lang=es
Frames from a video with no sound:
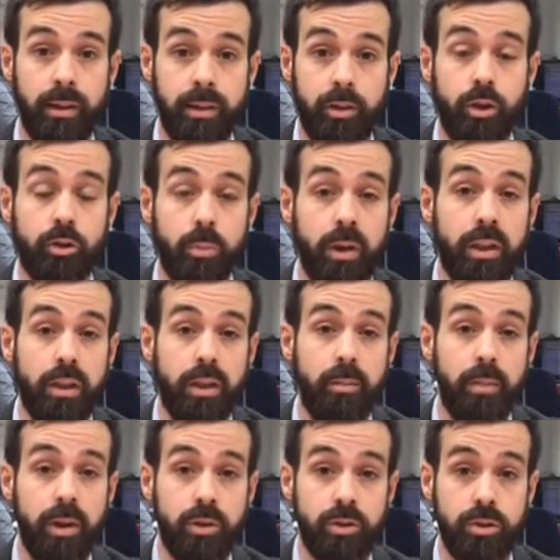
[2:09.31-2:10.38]
Dos
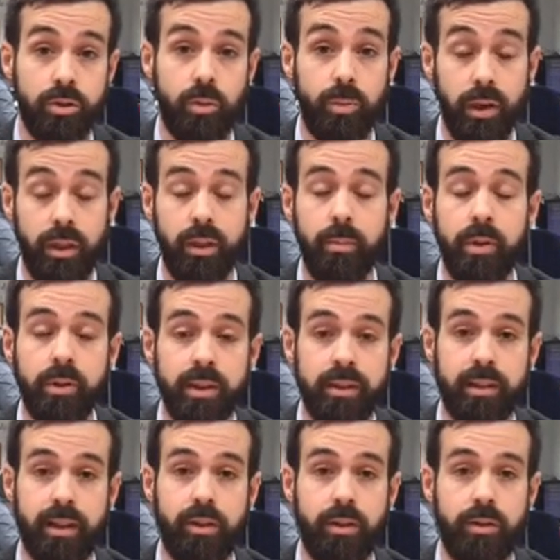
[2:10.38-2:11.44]
principios o principios que
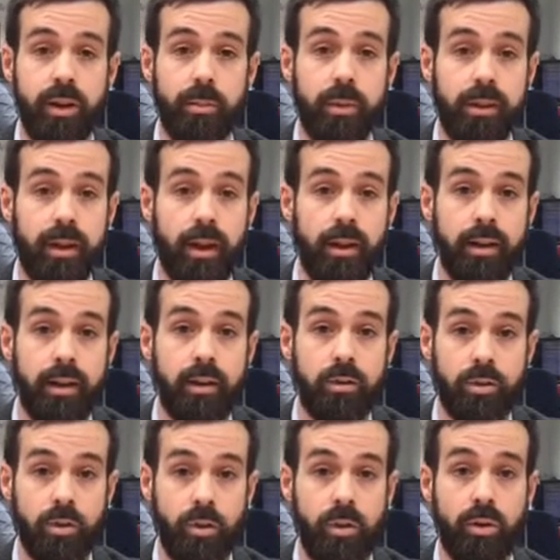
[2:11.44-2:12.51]
están totalmente
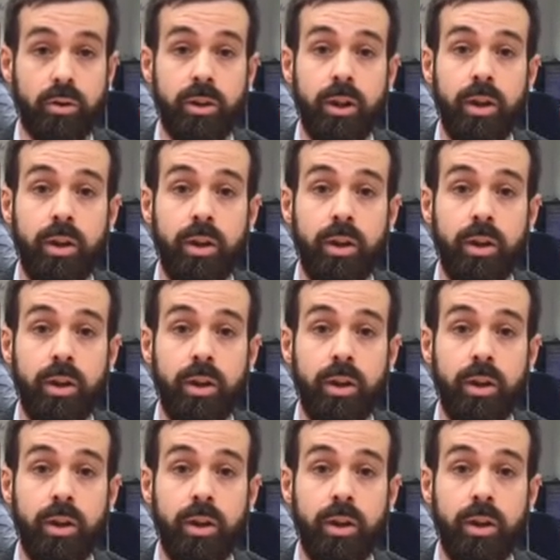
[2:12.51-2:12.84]
alineados con los